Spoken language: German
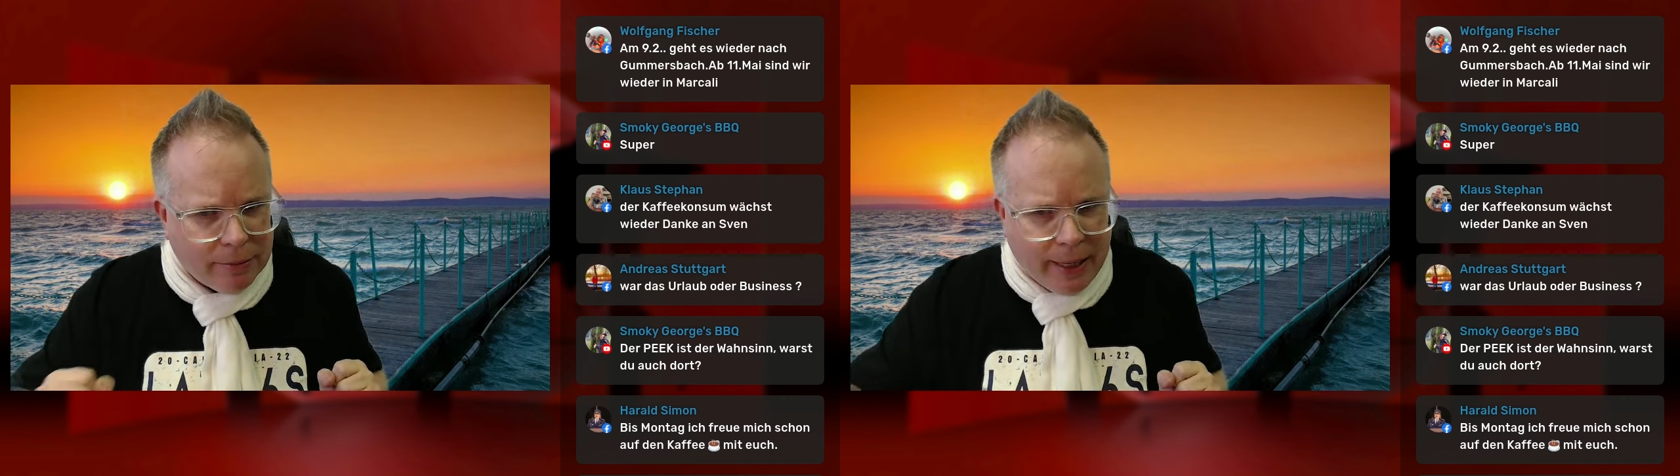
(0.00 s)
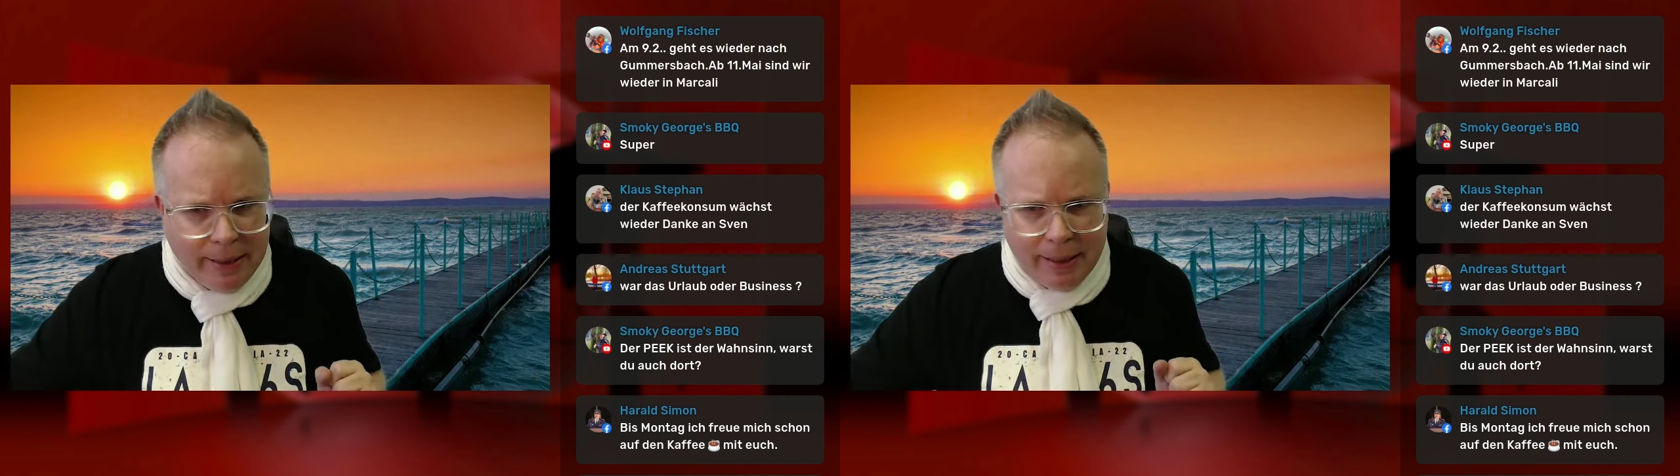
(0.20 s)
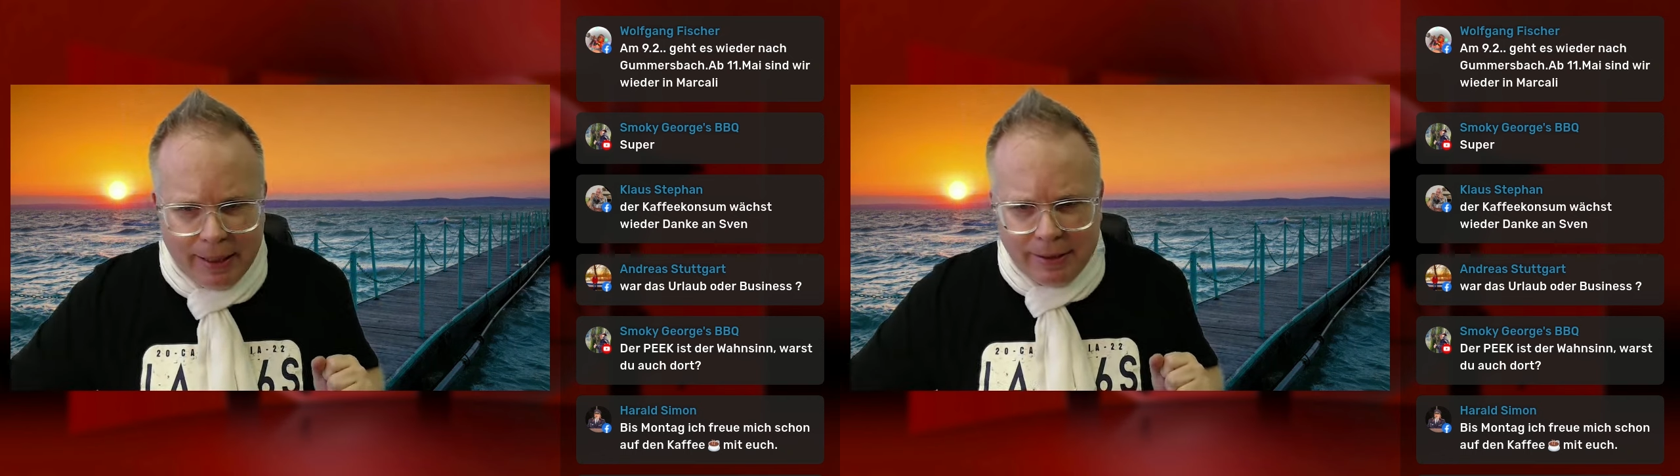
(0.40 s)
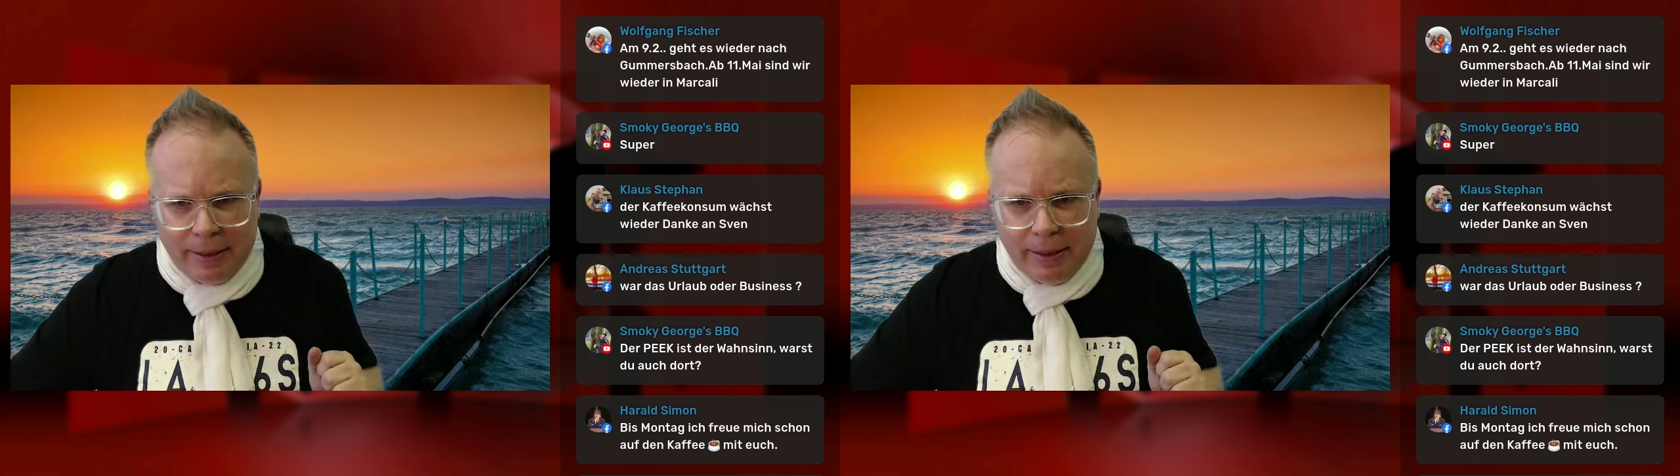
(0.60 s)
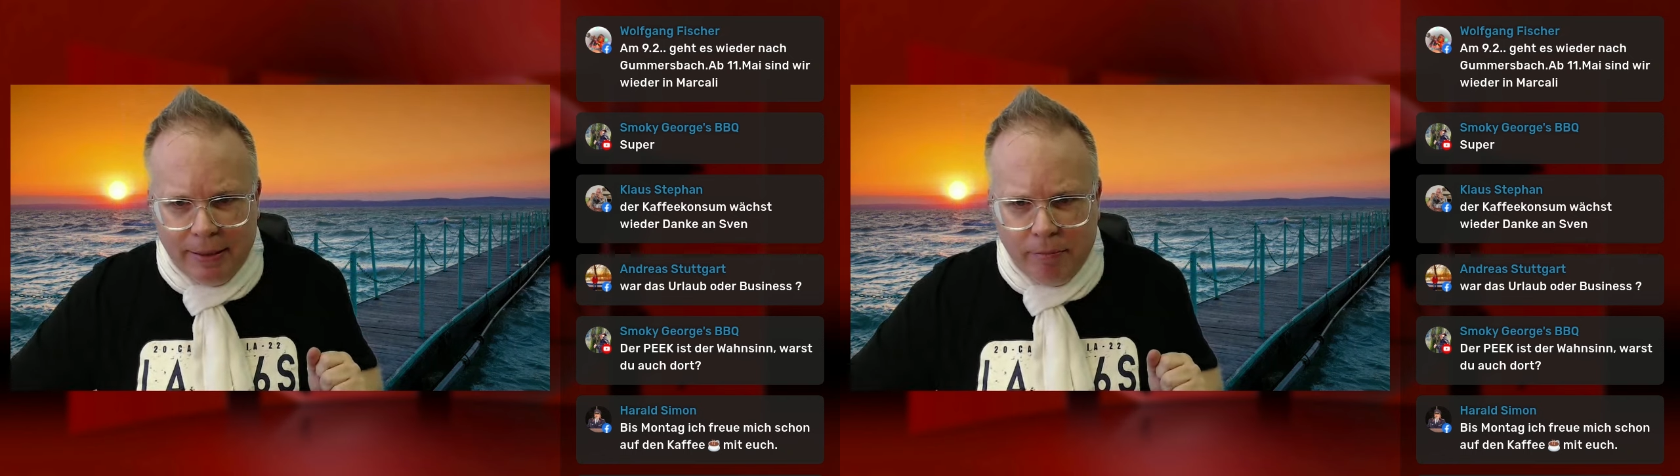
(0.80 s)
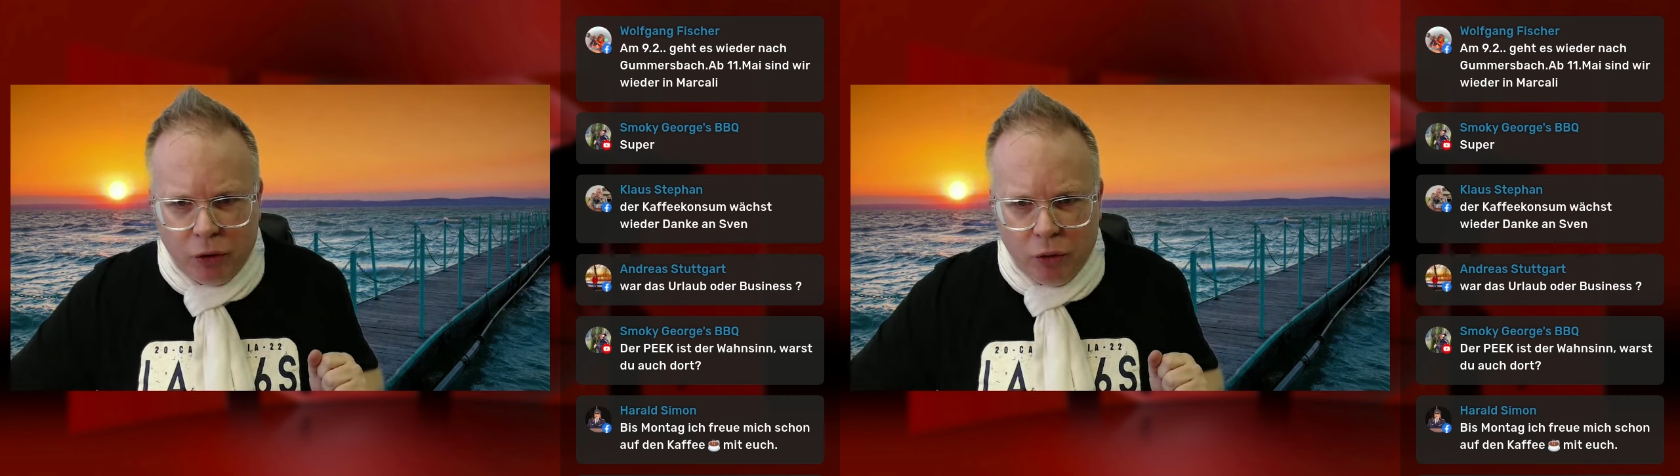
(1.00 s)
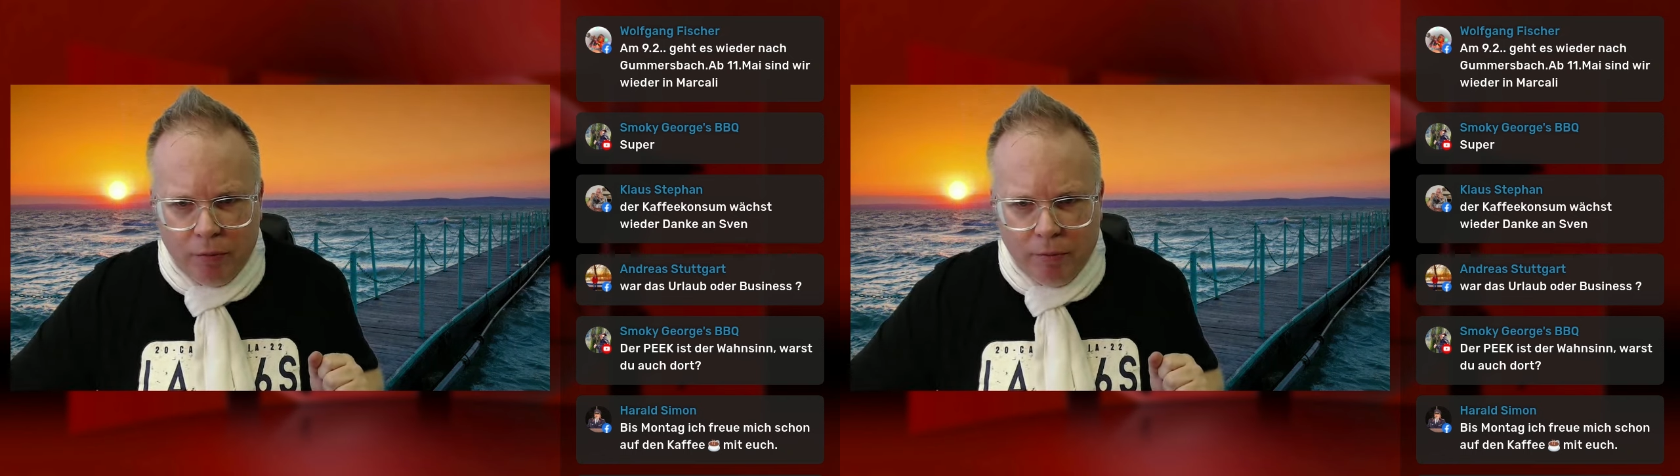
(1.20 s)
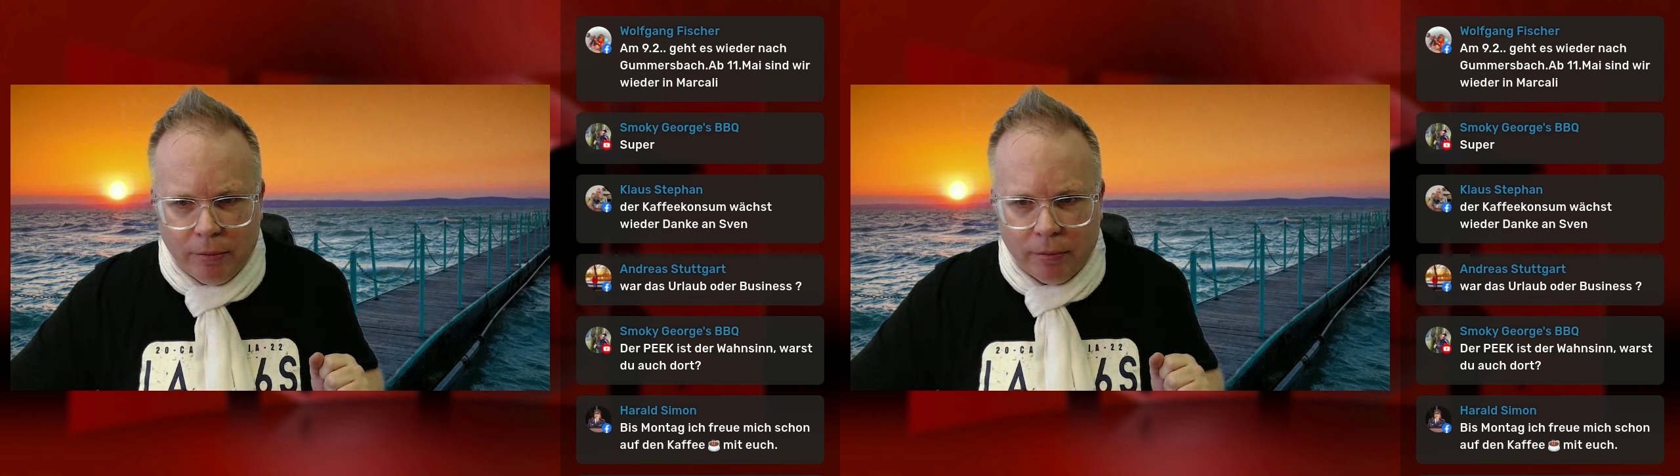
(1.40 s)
Kennt ihr das? Dim Sum?